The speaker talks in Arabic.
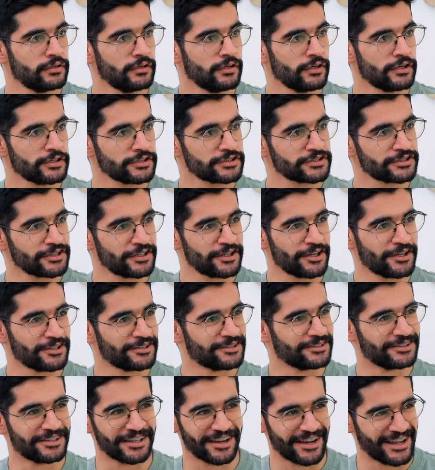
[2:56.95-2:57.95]
حصه
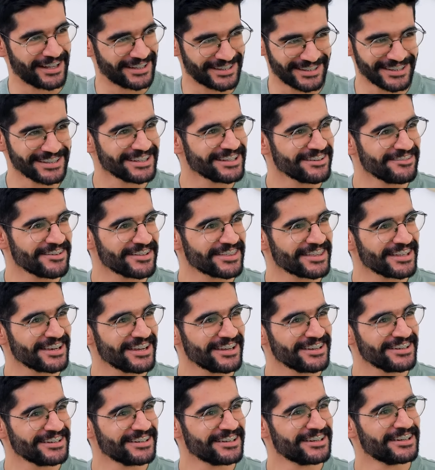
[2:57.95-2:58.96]
دراسيه
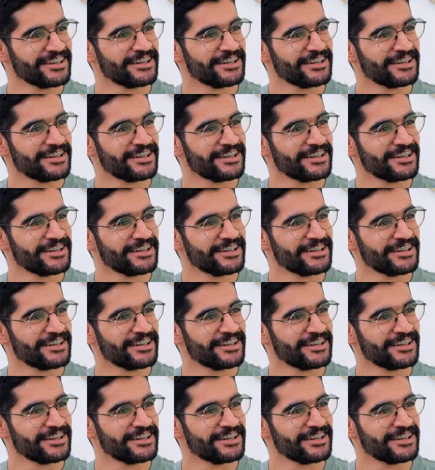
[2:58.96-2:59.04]
مثلا